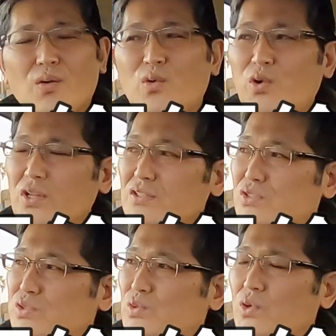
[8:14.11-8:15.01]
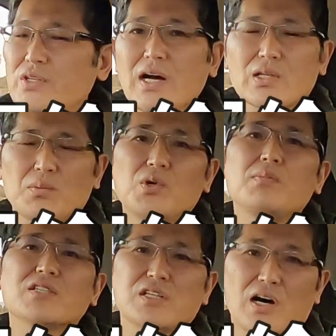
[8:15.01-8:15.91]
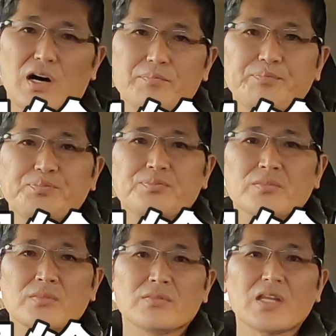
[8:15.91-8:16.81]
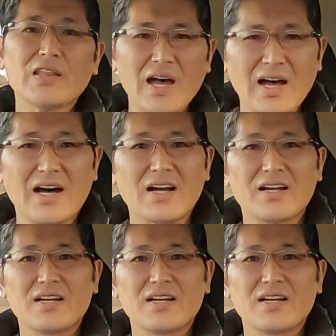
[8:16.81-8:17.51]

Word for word: これってすごいなと思いました。ただ